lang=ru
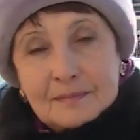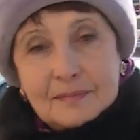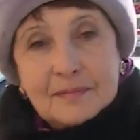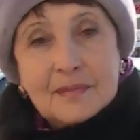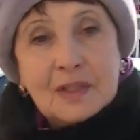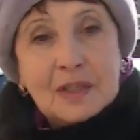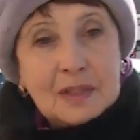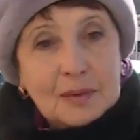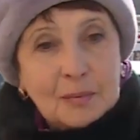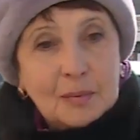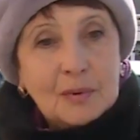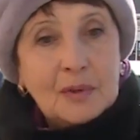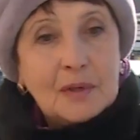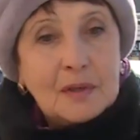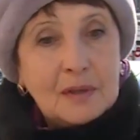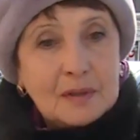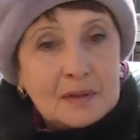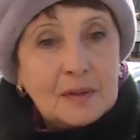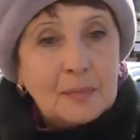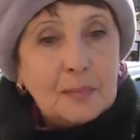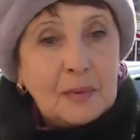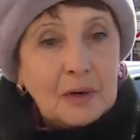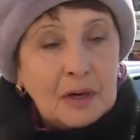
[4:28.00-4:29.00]
Надо было
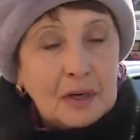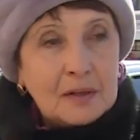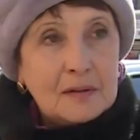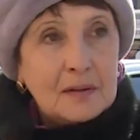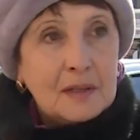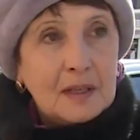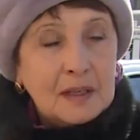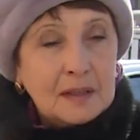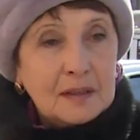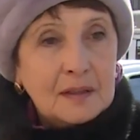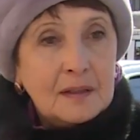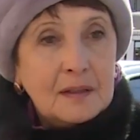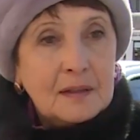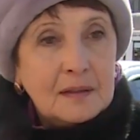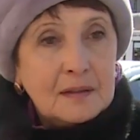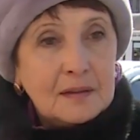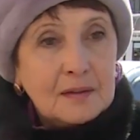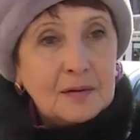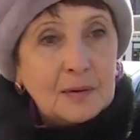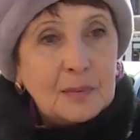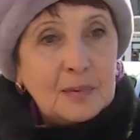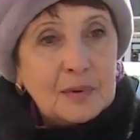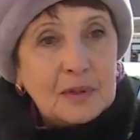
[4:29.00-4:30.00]
как-то поконкретнее это,
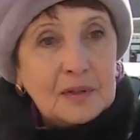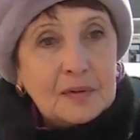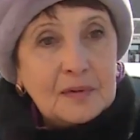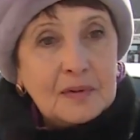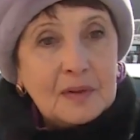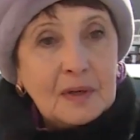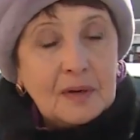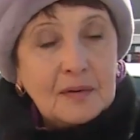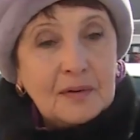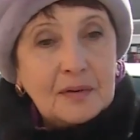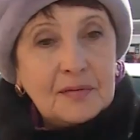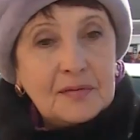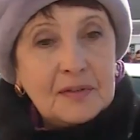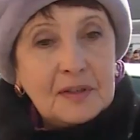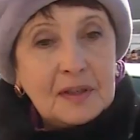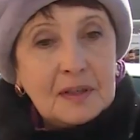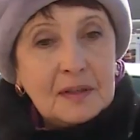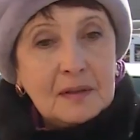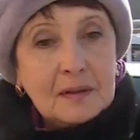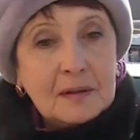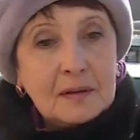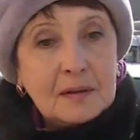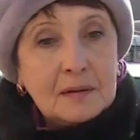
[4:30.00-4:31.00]
во-первых, а
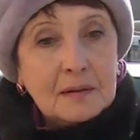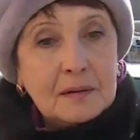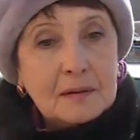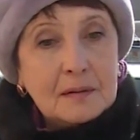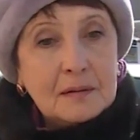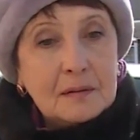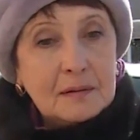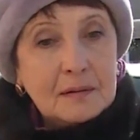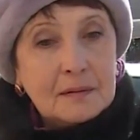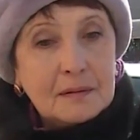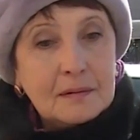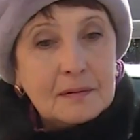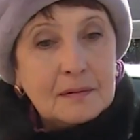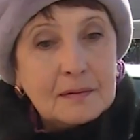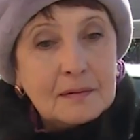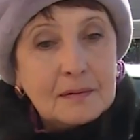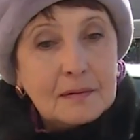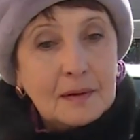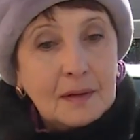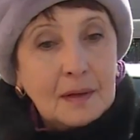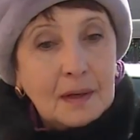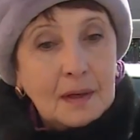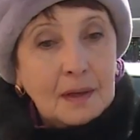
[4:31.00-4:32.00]
во-вторых, э,
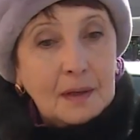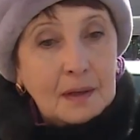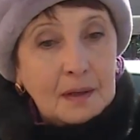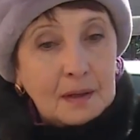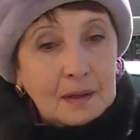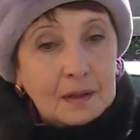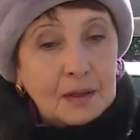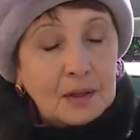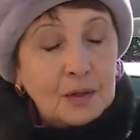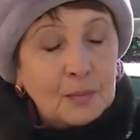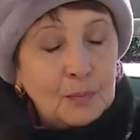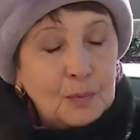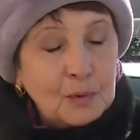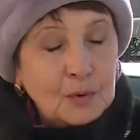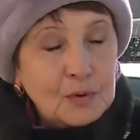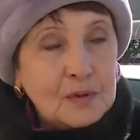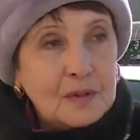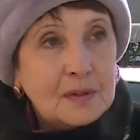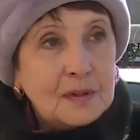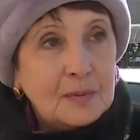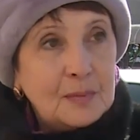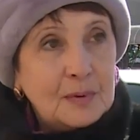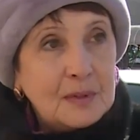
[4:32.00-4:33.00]
и
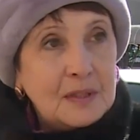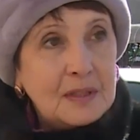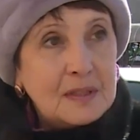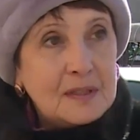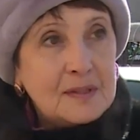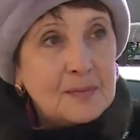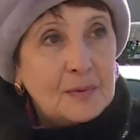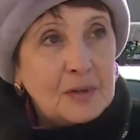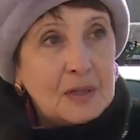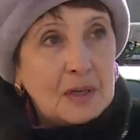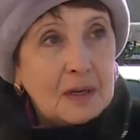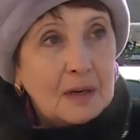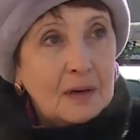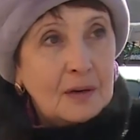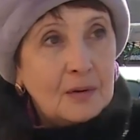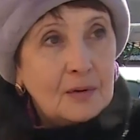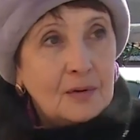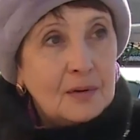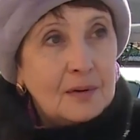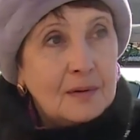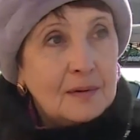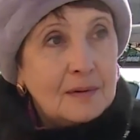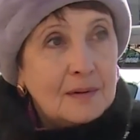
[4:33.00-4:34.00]
Путина переизбирают.
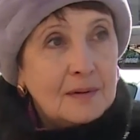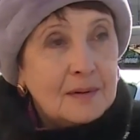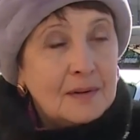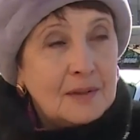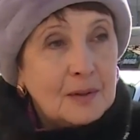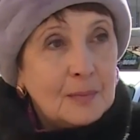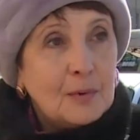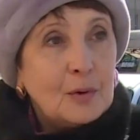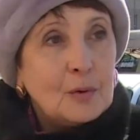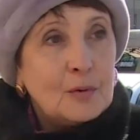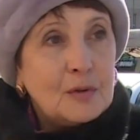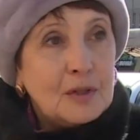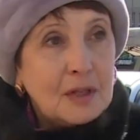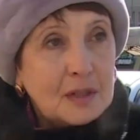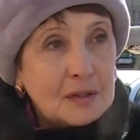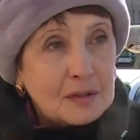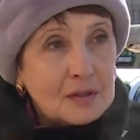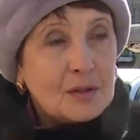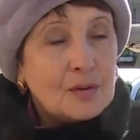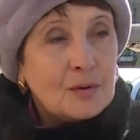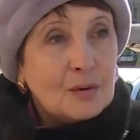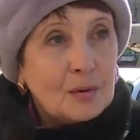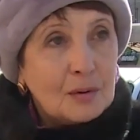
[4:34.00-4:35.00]
Это
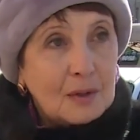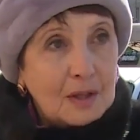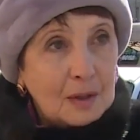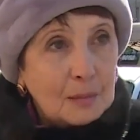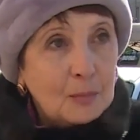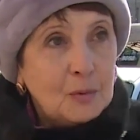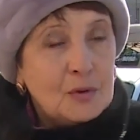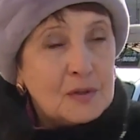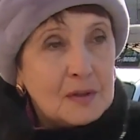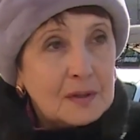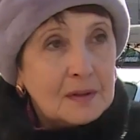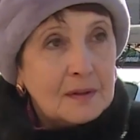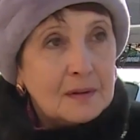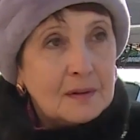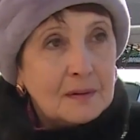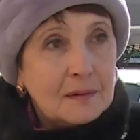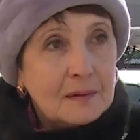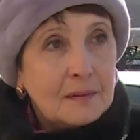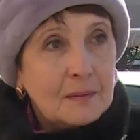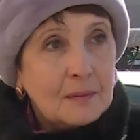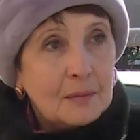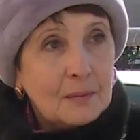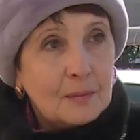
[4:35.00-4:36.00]
получается, что для Путина
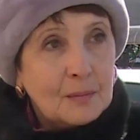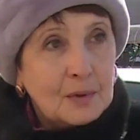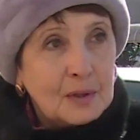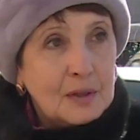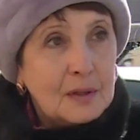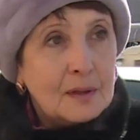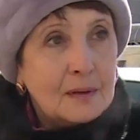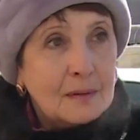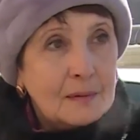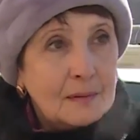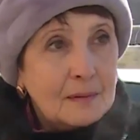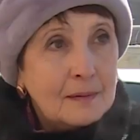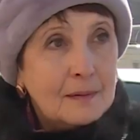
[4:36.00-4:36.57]
было